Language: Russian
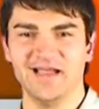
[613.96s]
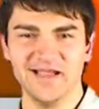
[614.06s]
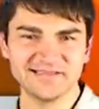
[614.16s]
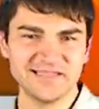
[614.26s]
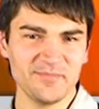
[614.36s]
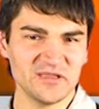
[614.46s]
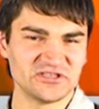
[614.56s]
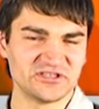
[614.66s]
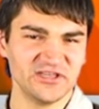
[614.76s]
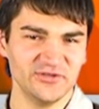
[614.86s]
Акция по
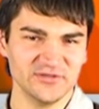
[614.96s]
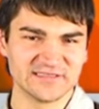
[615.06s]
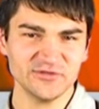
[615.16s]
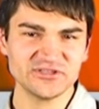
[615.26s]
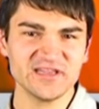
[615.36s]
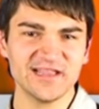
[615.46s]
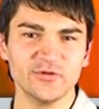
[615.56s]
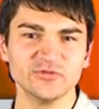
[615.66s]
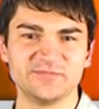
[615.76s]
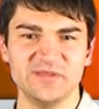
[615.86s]
очищению источника
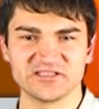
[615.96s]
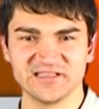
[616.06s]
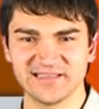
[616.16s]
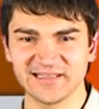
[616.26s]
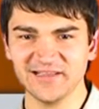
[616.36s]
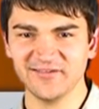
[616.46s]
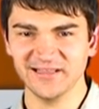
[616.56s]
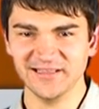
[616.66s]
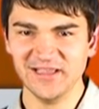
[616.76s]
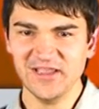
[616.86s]
успешно
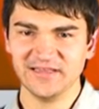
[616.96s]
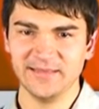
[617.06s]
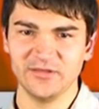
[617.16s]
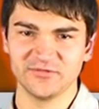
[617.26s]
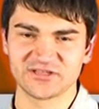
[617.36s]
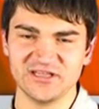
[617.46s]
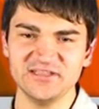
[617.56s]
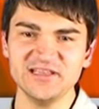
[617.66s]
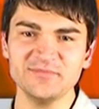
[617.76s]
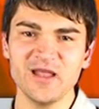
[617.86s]
стартовала. На минувшей
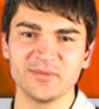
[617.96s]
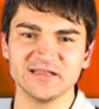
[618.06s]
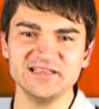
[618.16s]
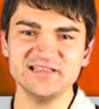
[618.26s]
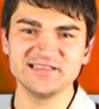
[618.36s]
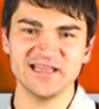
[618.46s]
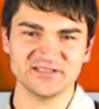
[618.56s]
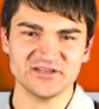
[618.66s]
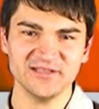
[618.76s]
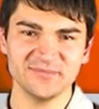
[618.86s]
неделе мы обратились к
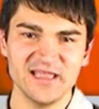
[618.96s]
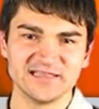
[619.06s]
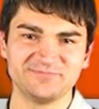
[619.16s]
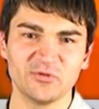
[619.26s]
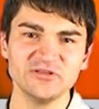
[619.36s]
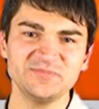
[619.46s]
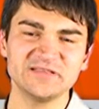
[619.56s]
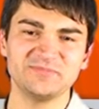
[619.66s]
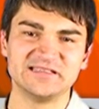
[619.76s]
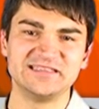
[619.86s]
горожанам с просьбой
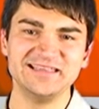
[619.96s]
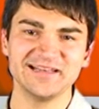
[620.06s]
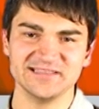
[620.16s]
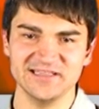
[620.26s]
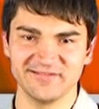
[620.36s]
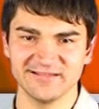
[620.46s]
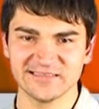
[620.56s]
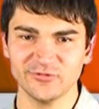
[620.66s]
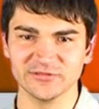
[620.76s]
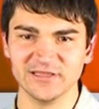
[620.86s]
спасти родник
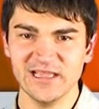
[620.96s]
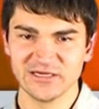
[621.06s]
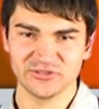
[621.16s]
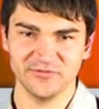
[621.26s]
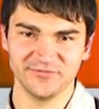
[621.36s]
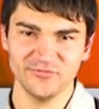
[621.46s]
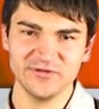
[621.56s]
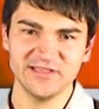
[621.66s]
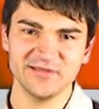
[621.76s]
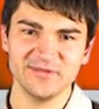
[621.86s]
«Восход», что в
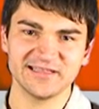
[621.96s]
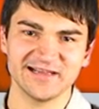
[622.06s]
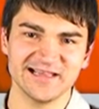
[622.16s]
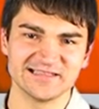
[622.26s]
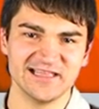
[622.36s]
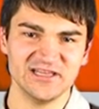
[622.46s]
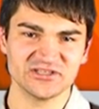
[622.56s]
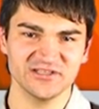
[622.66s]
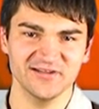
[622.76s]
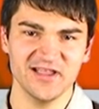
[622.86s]
двух километрах от
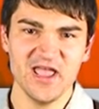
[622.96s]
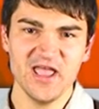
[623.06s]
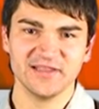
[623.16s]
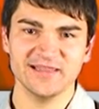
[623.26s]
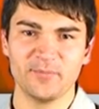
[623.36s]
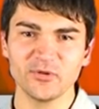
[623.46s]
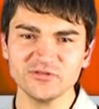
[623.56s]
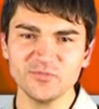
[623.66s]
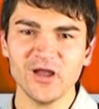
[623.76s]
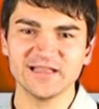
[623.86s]
Заречного. На
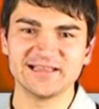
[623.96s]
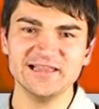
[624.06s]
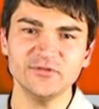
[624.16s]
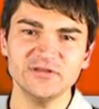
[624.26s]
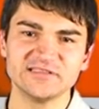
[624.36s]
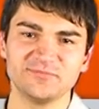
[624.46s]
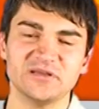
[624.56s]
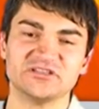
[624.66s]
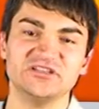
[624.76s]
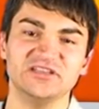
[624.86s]
просьбу откликнулись
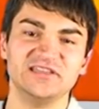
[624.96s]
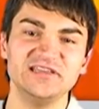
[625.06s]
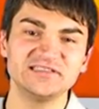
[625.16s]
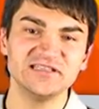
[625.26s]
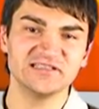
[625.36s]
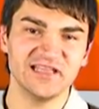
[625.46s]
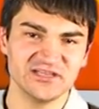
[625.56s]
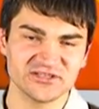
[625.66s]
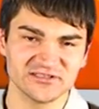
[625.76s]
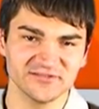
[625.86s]
почти 30
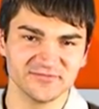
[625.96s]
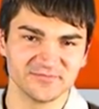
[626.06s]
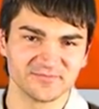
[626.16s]
зареченцев.